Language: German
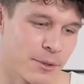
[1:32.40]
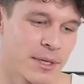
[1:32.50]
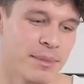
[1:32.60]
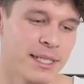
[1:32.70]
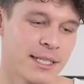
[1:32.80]

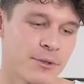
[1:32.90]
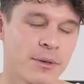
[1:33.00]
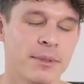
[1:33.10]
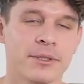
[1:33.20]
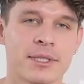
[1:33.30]

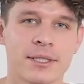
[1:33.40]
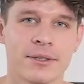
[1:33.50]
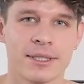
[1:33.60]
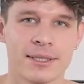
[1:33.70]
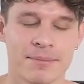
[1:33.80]
Google-Bildersuche benutzen
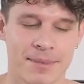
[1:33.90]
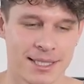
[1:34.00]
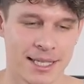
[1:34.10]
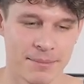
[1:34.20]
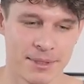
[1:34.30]
und
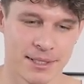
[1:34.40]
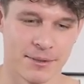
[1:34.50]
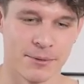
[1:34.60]
mich selbst